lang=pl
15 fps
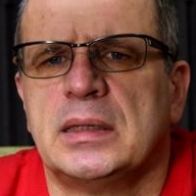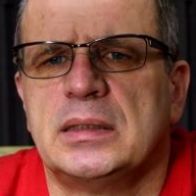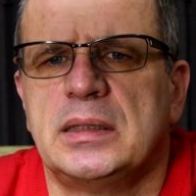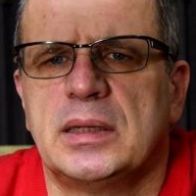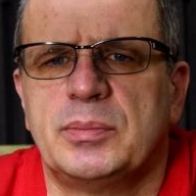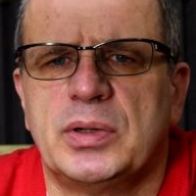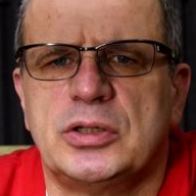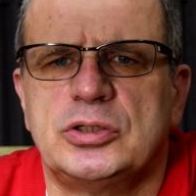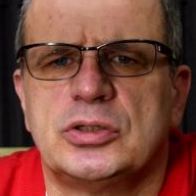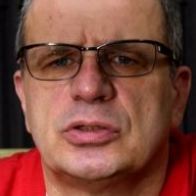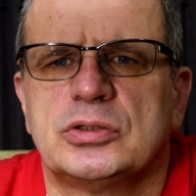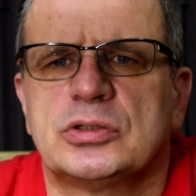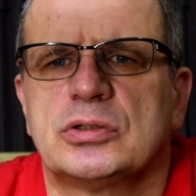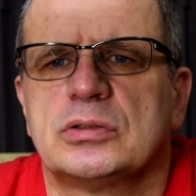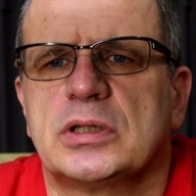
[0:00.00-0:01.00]
nie będzie
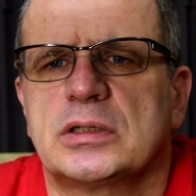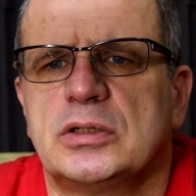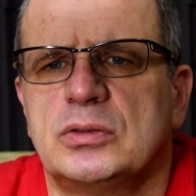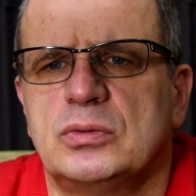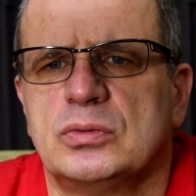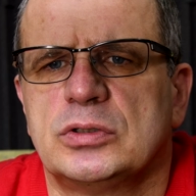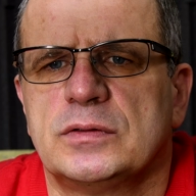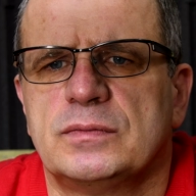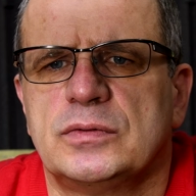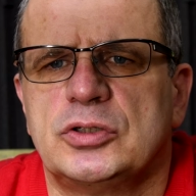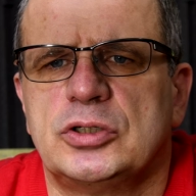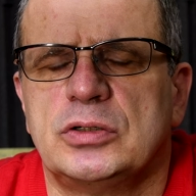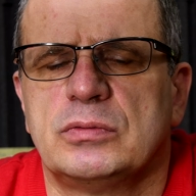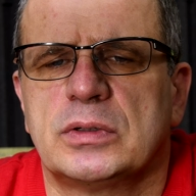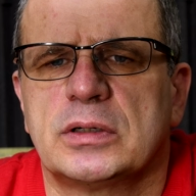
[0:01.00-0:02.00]
aż to taki duży
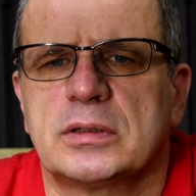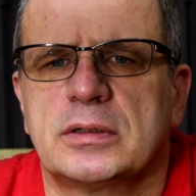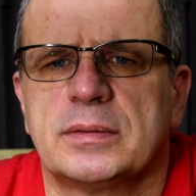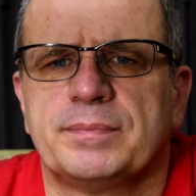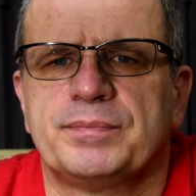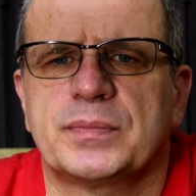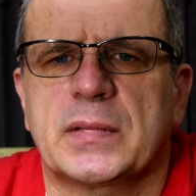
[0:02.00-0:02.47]
wysiłek